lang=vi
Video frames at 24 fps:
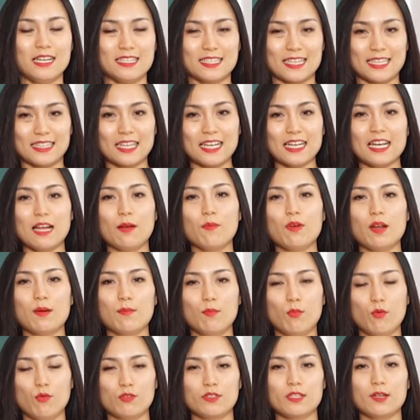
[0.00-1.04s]
Trái thanh long là
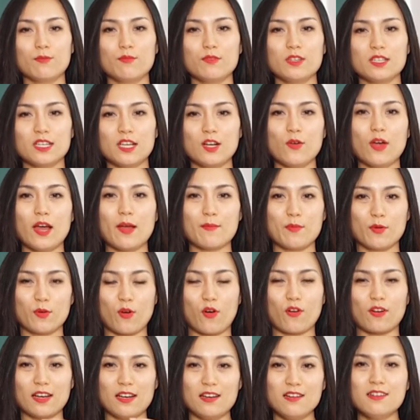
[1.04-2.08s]
một trong những cái loại mà
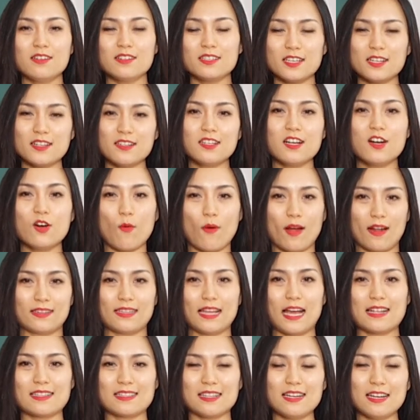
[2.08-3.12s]
có cái lượng chất xơ hòa
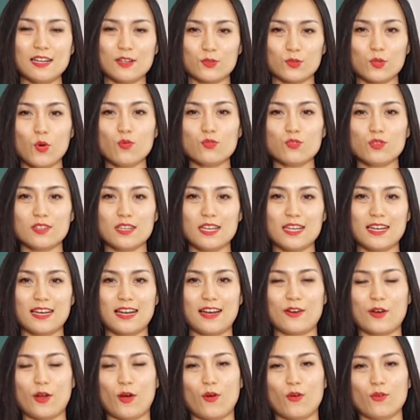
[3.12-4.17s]
tan rất là tốt cho nên
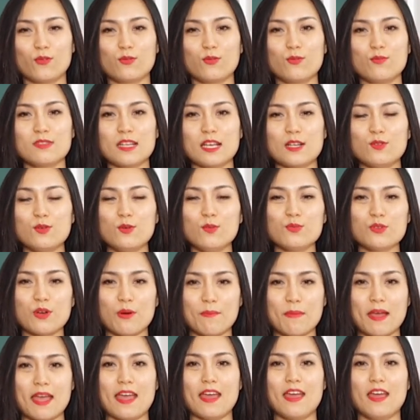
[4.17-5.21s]
là nó cũng sẽ giúp cho
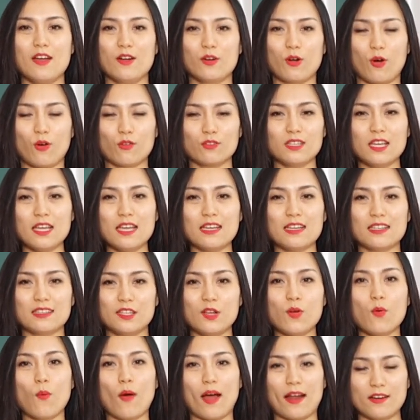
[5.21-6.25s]
mẹ có thể
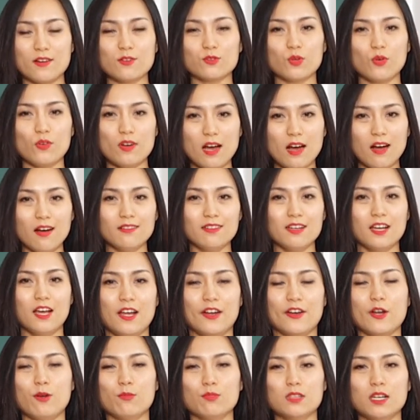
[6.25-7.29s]
tiêu hóa được tốt hơn.
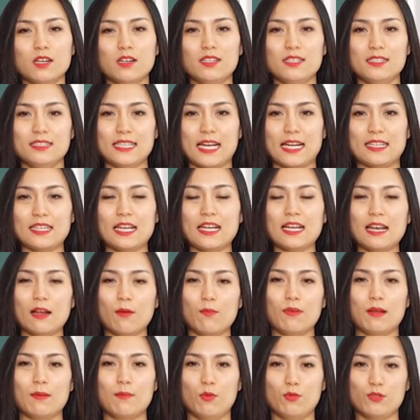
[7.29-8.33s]
Đồng thời trái thanh
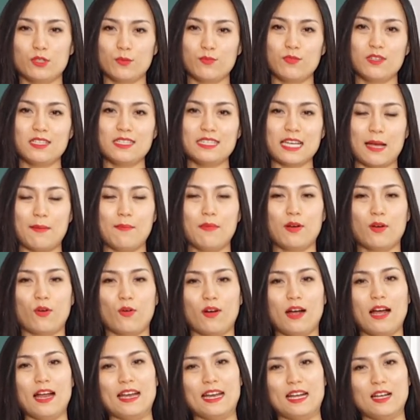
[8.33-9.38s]
long là một trong những trái mà có
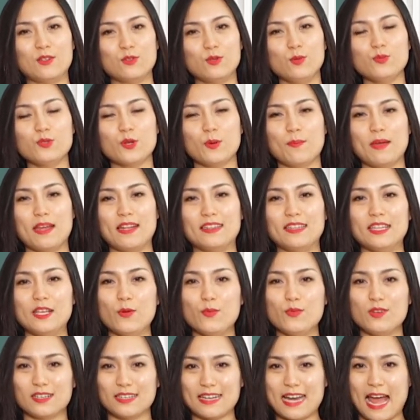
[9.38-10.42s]
khả năng giúp cho mẹ
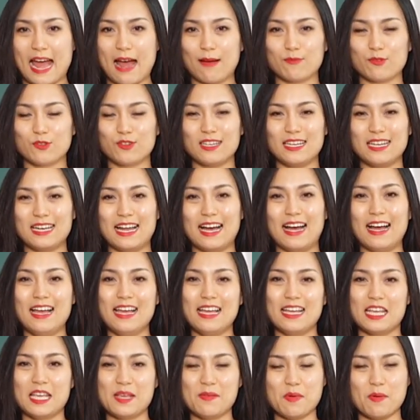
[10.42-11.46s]
tiêu được đàm cho nên là
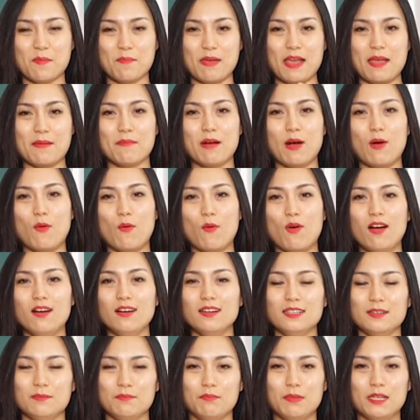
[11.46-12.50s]
khi mà mẹ bầu á
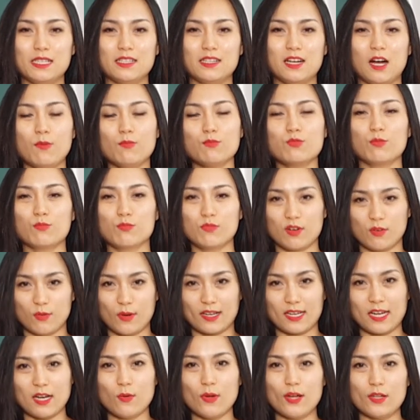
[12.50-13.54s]
mình không dùng được
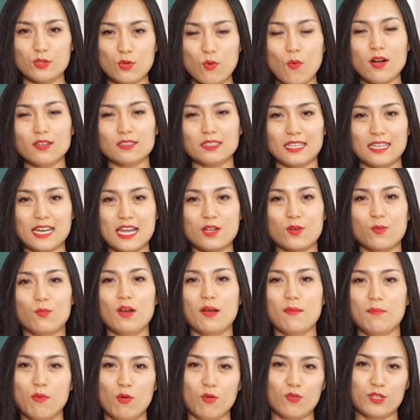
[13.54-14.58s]
loại các loại thuốc thì đây cũng
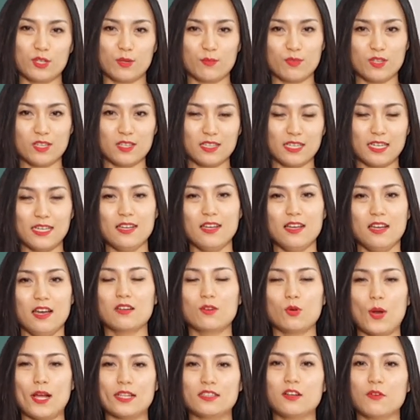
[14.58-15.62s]
là một trong những cái
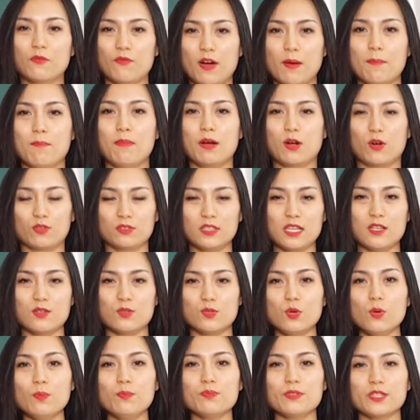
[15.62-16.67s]
loại thực phẩm mà có thể
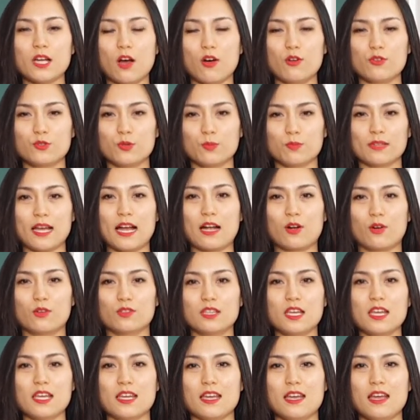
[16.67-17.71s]
giúp cho chúng ta có
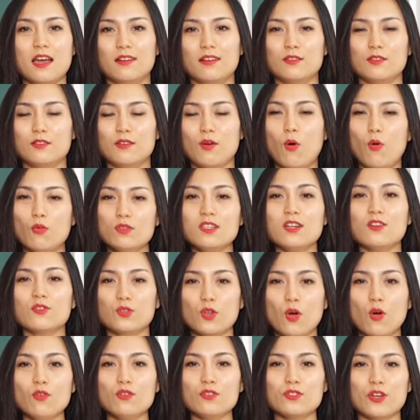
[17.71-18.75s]
thể hỗ trợ
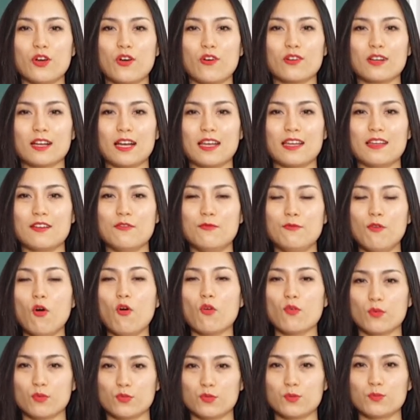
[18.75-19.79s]
tốt cho cái
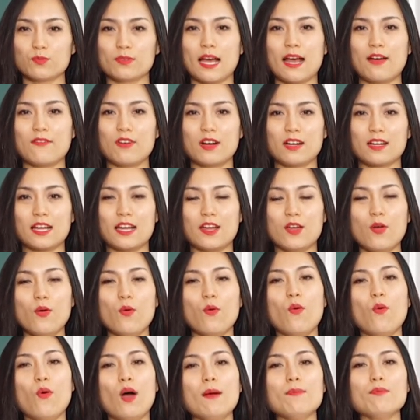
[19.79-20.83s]
phổi của chúng ta và cái hệ
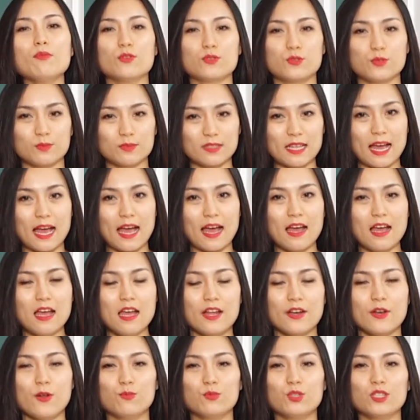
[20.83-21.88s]
hô hấp của chúng ta.
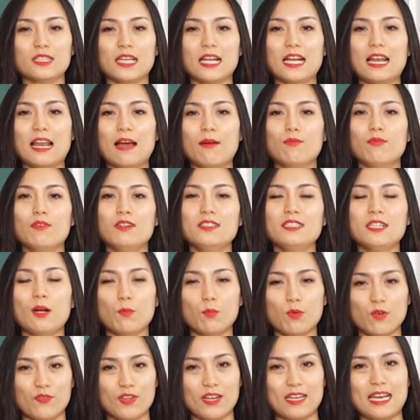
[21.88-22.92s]
Đồng thời thanh long á
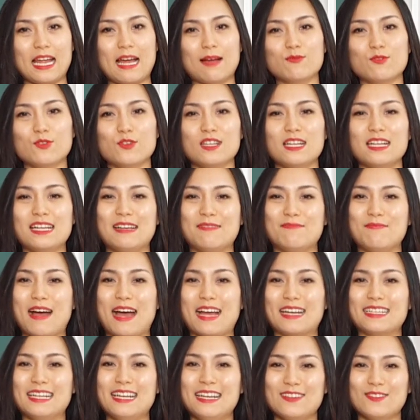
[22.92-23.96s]
trồng ở Việt Nam cho nên là
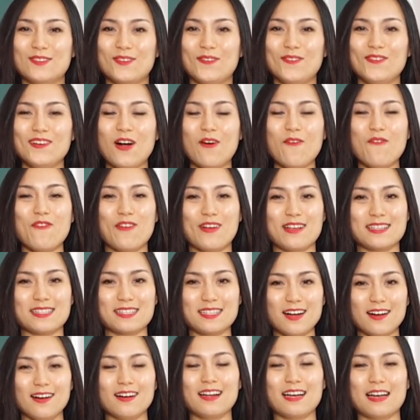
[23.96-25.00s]
bạn cũng không phải
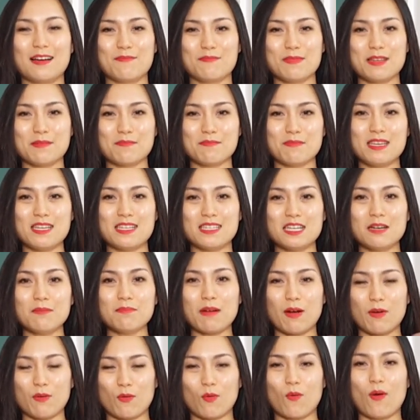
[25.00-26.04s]
sợ là mình bị chất
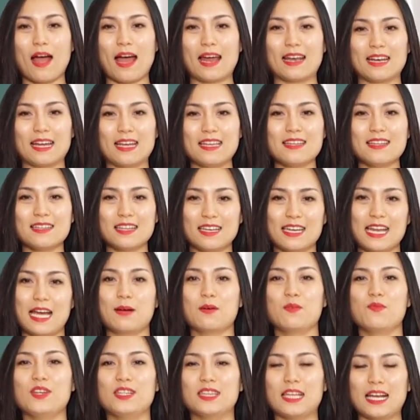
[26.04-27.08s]
bảo quản hay như thế
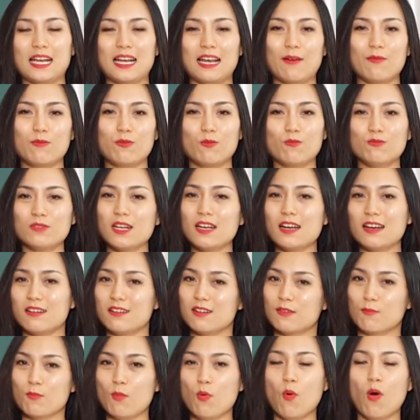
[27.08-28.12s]
nào vì thanh long cũng rất rất là
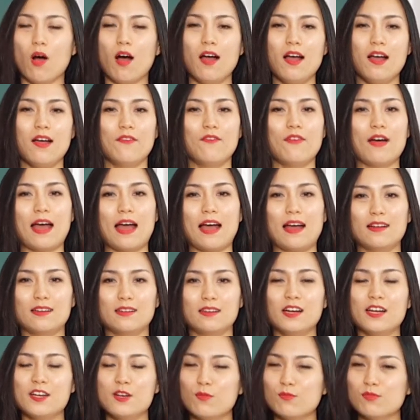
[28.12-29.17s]
được mùa và
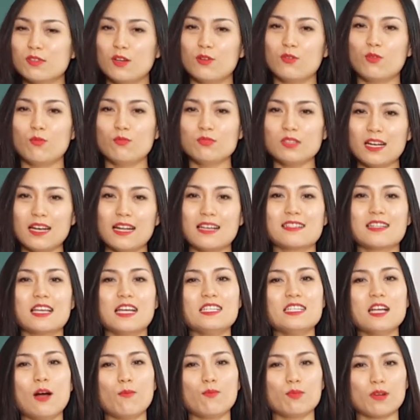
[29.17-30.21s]
người nông dân cũng rất là dễ
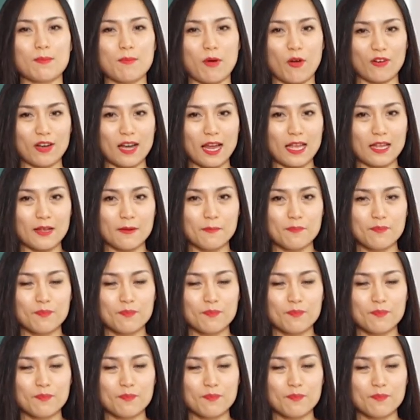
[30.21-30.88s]
trồng cái món này